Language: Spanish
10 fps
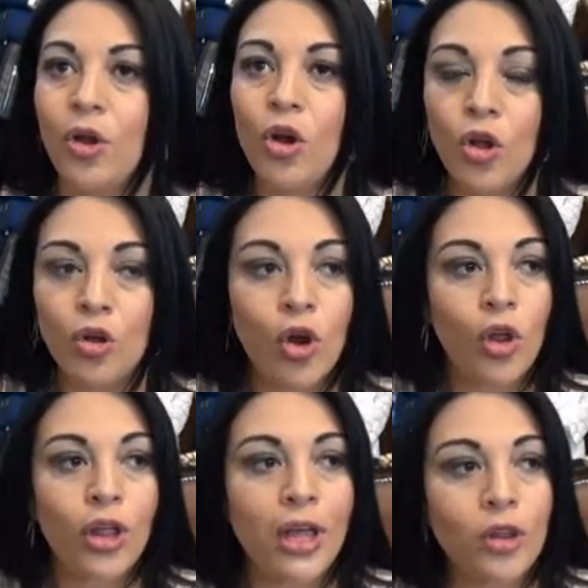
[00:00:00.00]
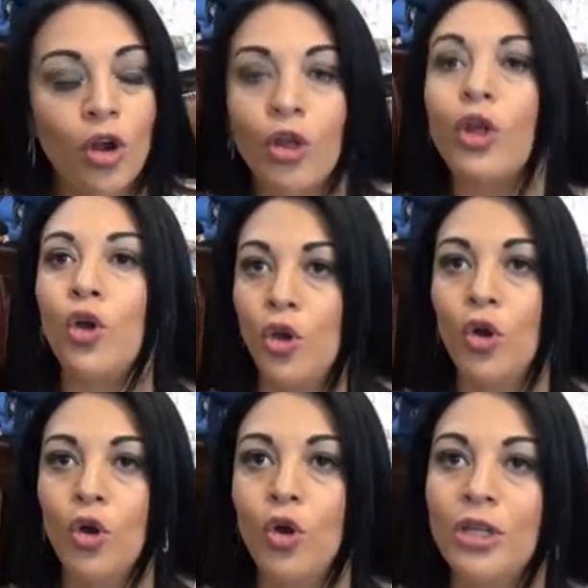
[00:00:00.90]
no lo, no, no lo digo
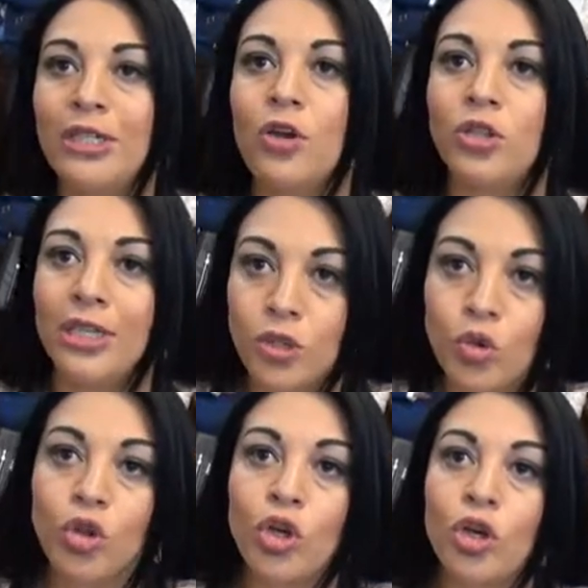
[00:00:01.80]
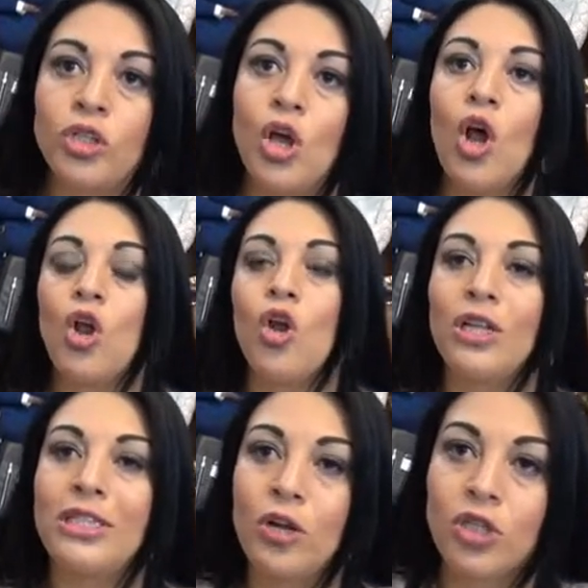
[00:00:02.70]
yo, lo dicen los estudios,
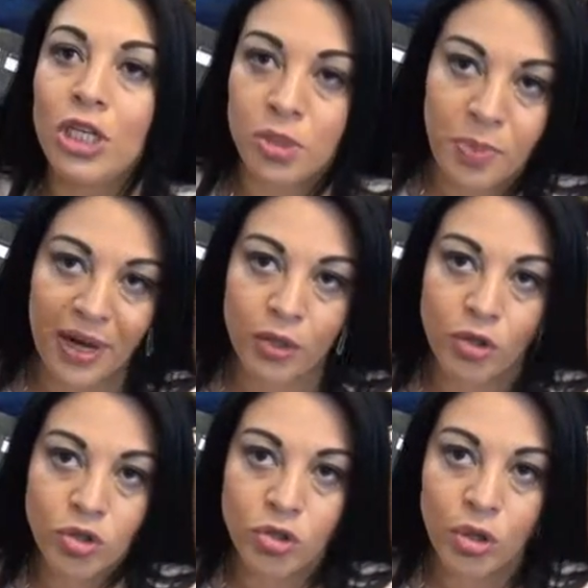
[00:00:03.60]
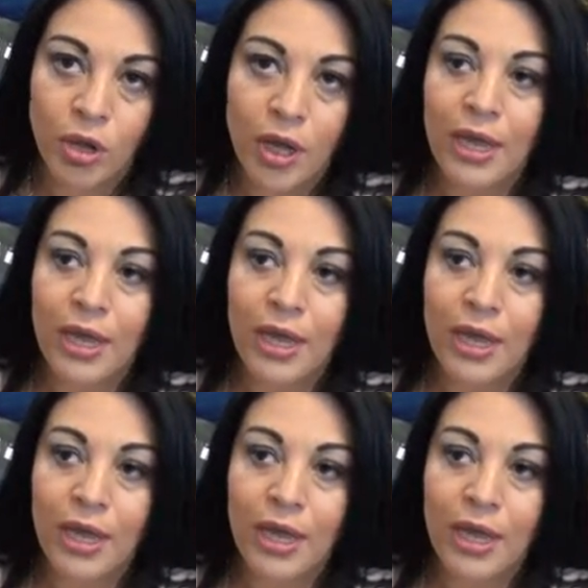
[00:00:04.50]
lo dicen los expertos.